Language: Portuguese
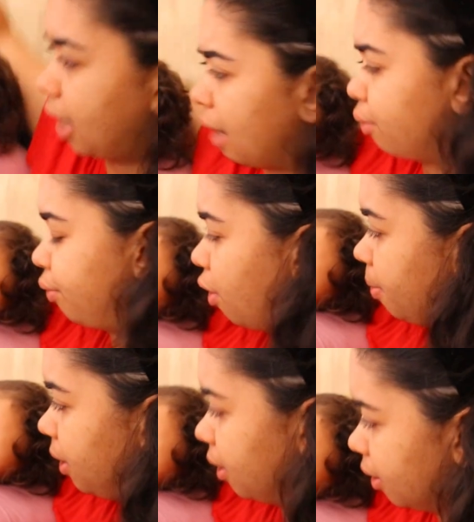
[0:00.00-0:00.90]
Tá com
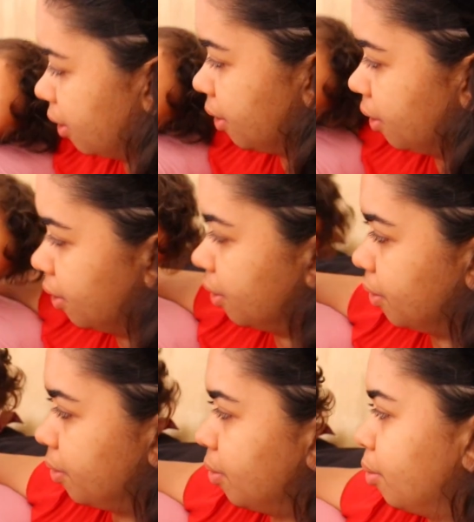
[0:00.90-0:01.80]
fome?
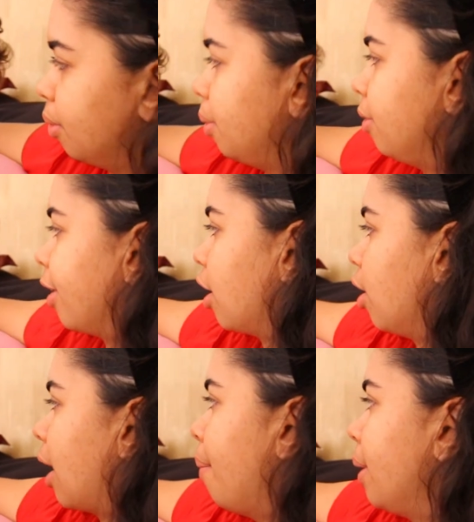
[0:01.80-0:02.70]
Mamãe vai
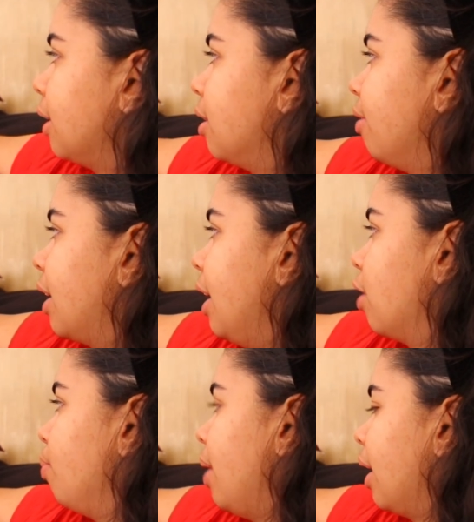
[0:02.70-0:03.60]
colocar a batata. Vai
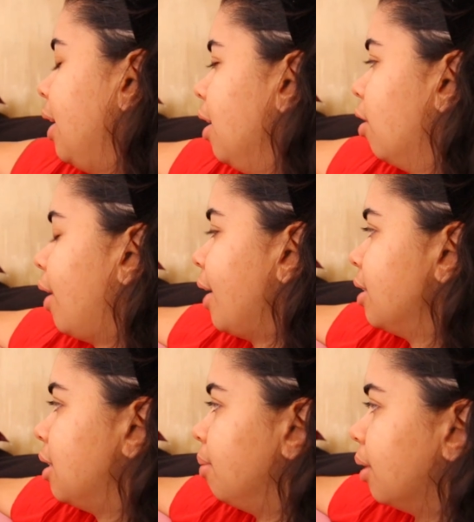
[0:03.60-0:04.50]
querer comer aqui ou lá em
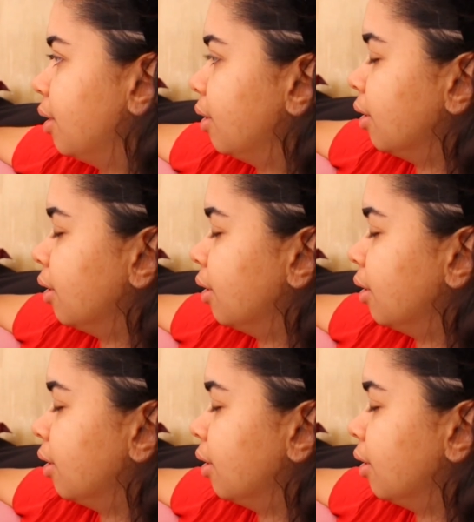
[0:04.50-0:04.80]
cima?